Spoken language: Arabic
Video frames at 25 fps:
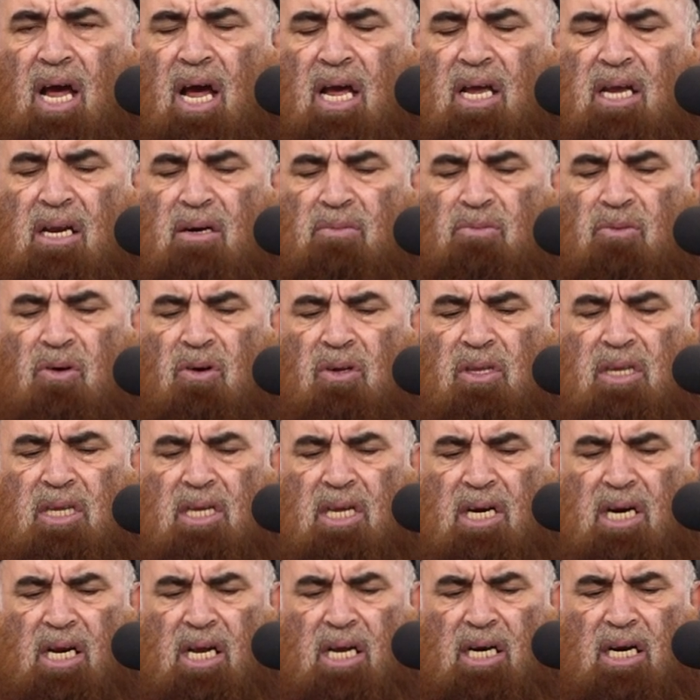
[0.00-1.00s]
أي
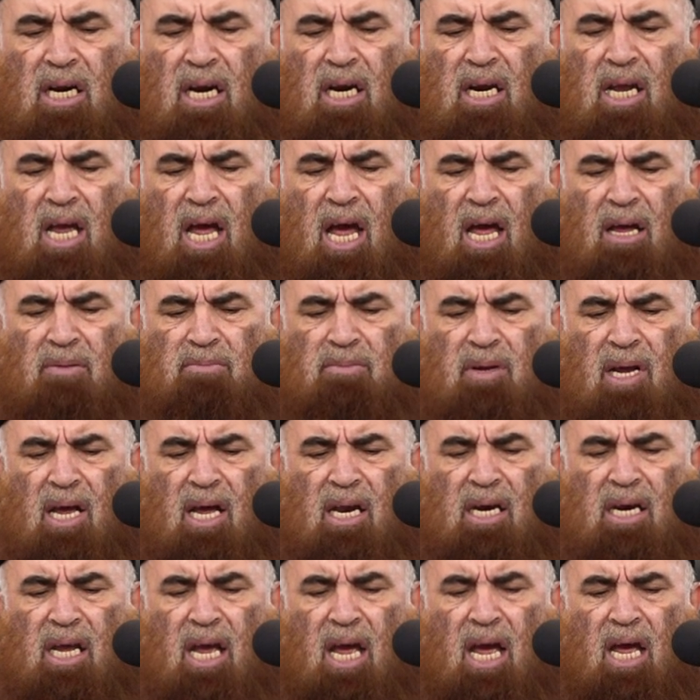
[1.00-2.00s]
المؤثرين
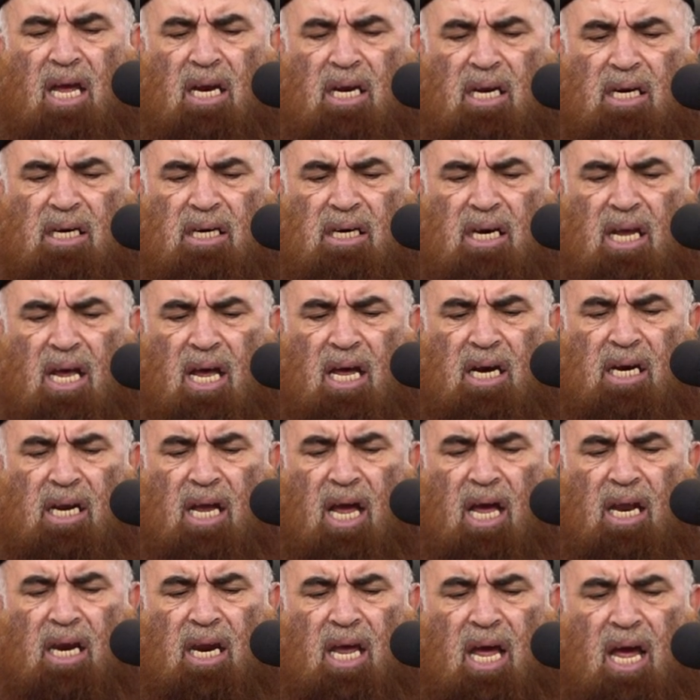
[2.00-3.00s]
لأعمال أهل
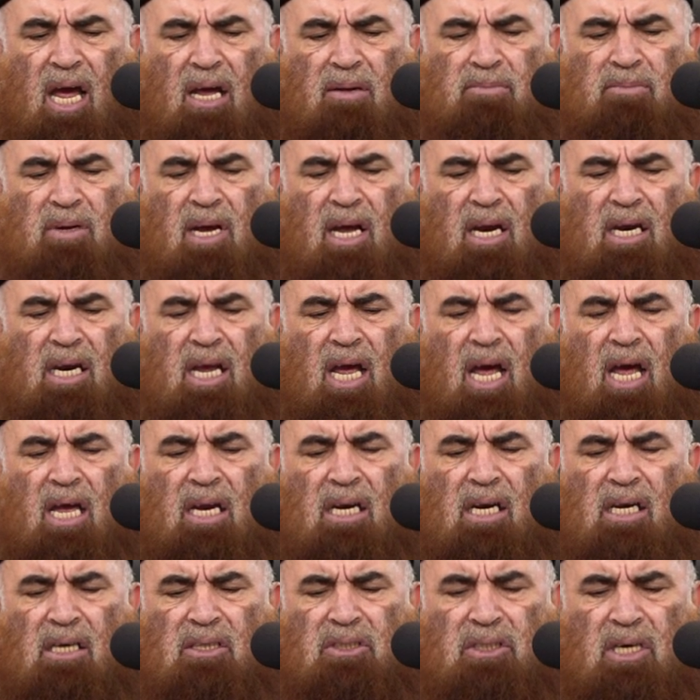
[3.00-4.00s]
النار على أعمال
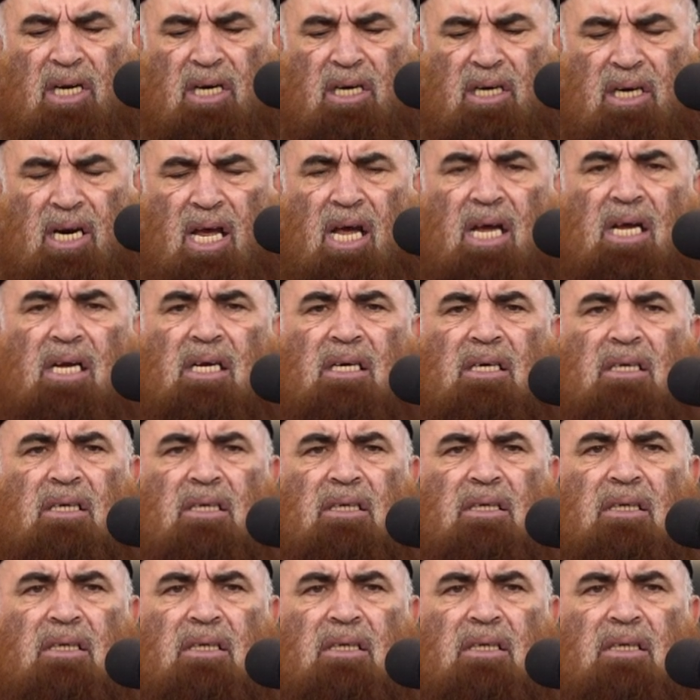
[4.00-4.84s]
أهل الجنة